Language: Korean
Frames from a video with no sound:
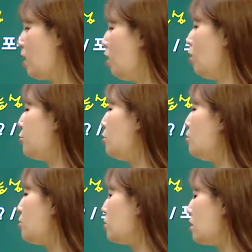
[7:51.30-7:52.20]
어떤
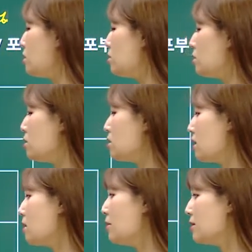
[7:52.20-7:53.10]
노력을 했는지는
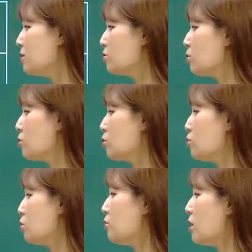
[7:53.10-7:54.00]
아까 말씀드렸던
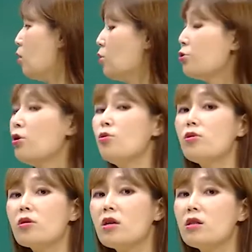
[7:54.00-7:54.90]
것처럼 내가 어떤
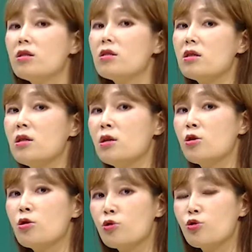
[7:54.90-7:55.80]
노력을 했는지
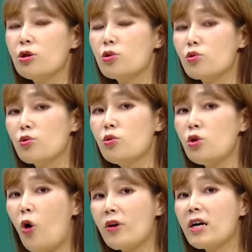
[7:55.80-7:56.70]
구체적으로
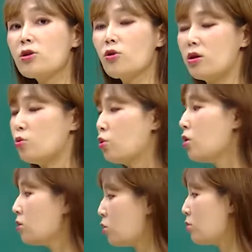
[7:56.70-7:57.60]
정량적인
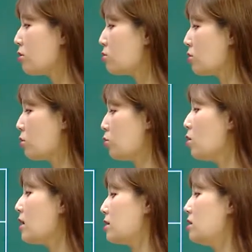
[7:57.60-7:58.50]
노력, 정성적인
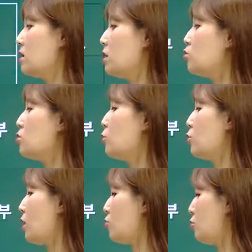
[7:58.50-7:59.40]
노력 같이 얘기해 주시면
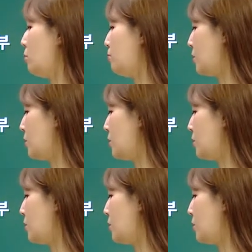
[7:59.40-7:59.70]
되겠고요.